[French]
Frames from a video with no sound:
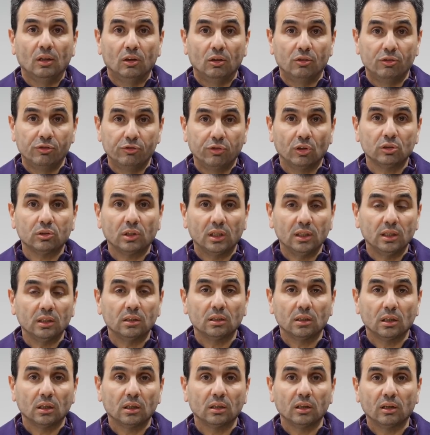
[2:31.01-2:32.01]
faute à
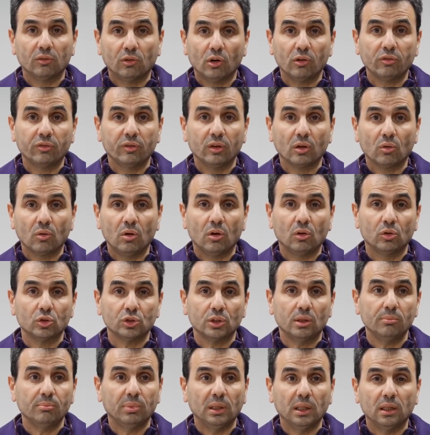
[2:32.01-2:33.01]
l'État d'avoir fait croire aux
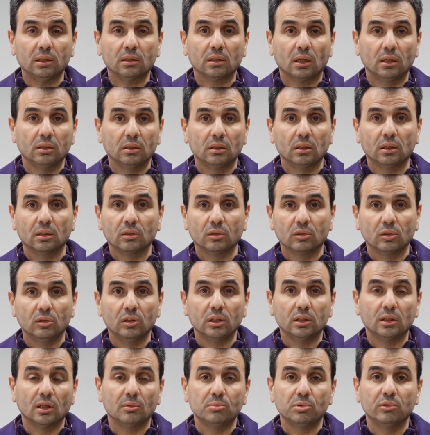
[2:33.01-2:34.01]
gens pendant 30 ans que
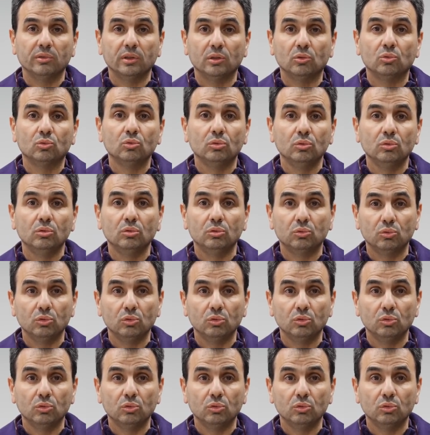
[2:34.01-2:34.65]
l'État pouvait tout,